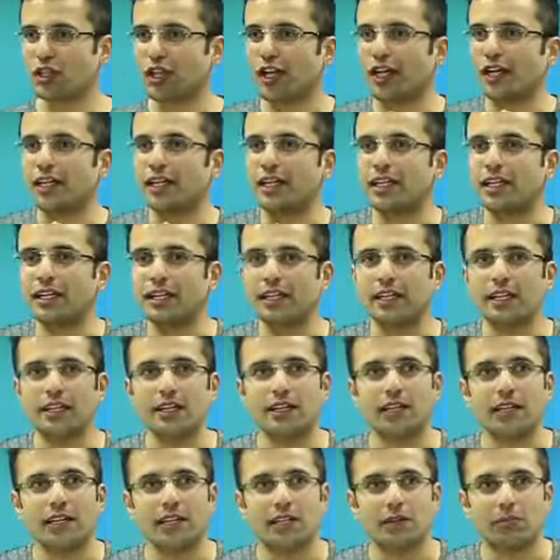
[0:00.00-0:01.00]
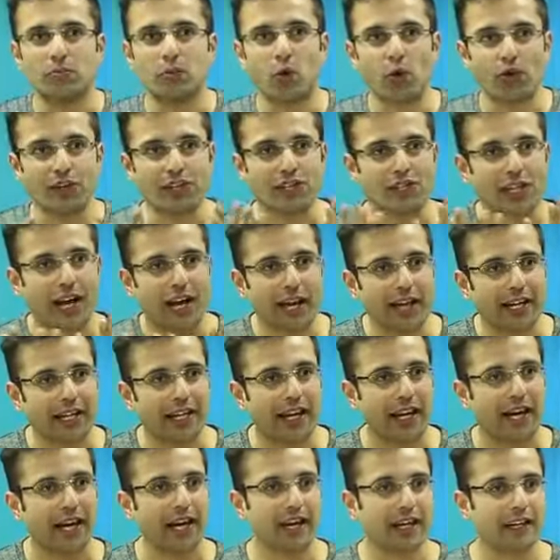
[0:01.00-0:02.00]
तरह की मूवीज़ आ रही
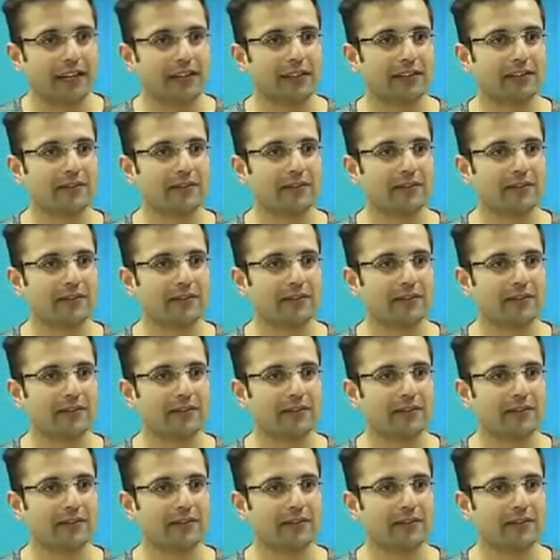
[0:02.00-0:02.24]
हैं